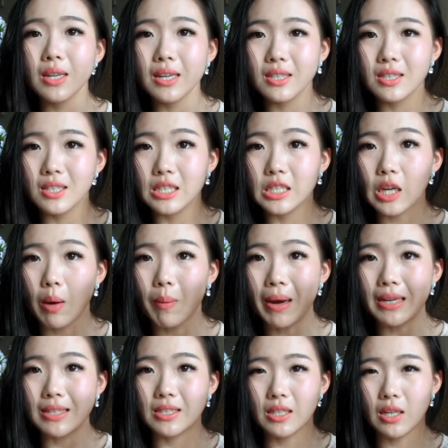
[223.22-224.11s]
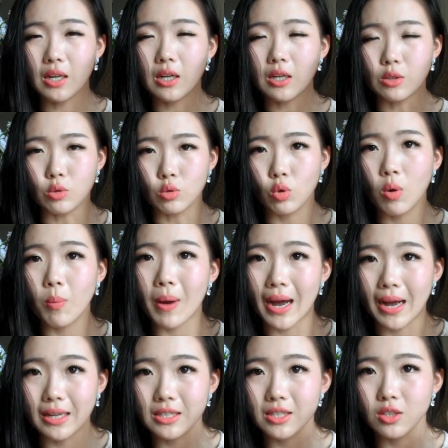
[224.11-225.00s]
类似的小白鞋很多
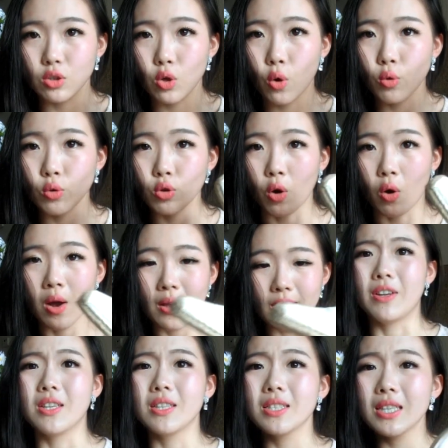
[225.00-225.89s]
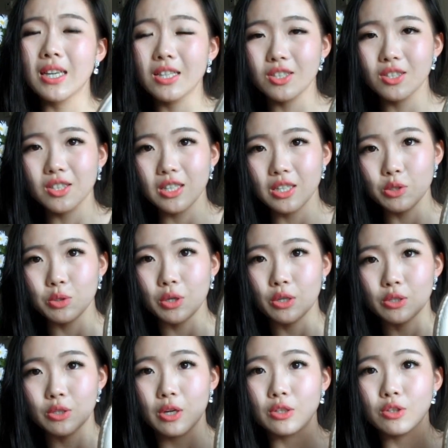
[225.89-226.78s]
牌子都有，但是现在真的很喜
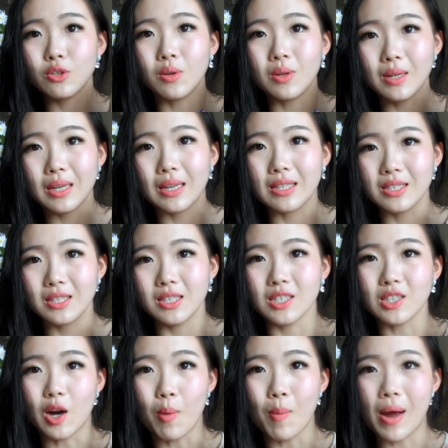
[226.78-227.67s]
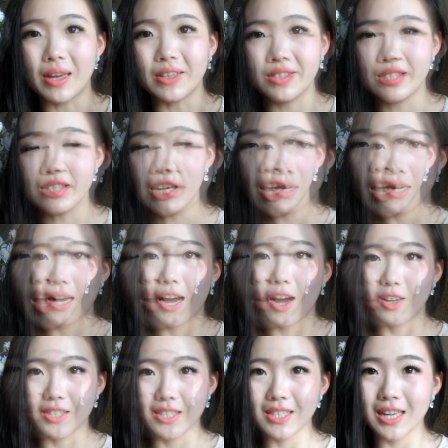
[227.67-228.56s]
欢穿这种类似的小白鞋。
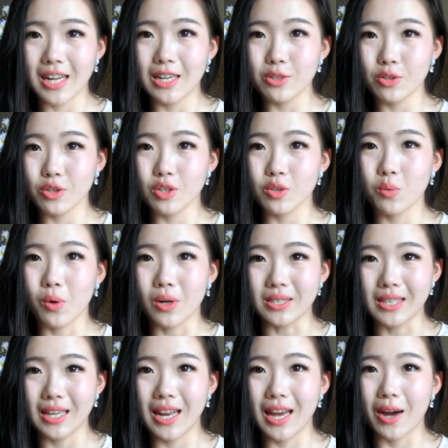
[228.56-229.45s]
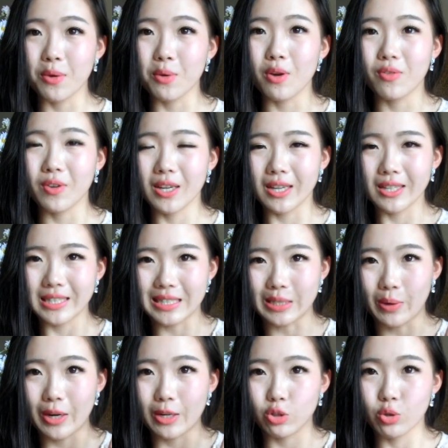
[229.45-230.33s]
好，接下来就是我前2个月非常喜
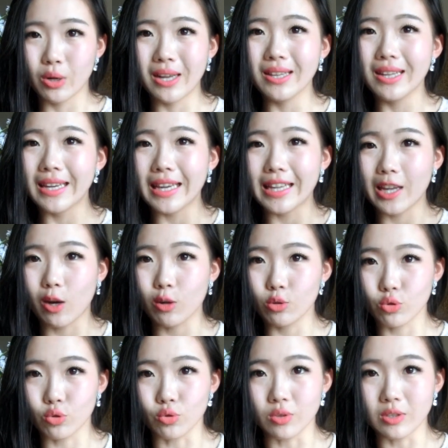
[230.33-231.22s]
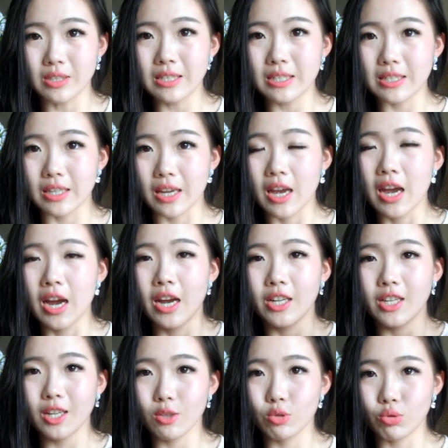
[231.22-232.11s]
欢穿的一条裙子，
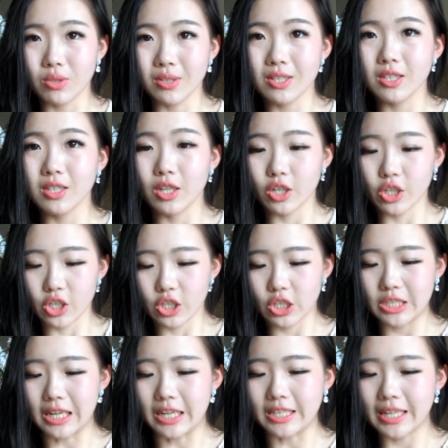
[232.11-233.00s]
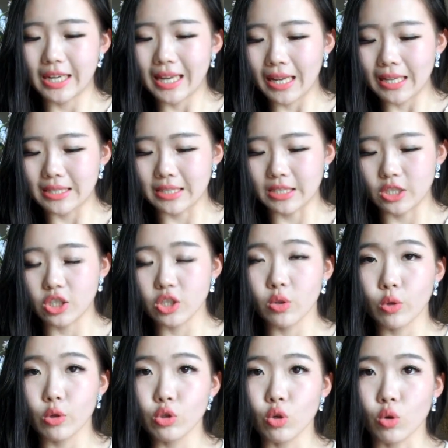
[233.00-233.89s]
这个裙子呢是长这个样子，是
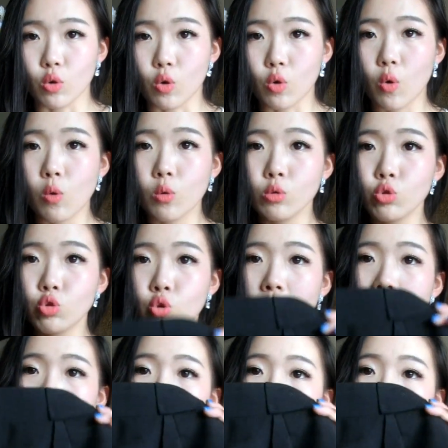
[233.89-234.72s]
有一种工装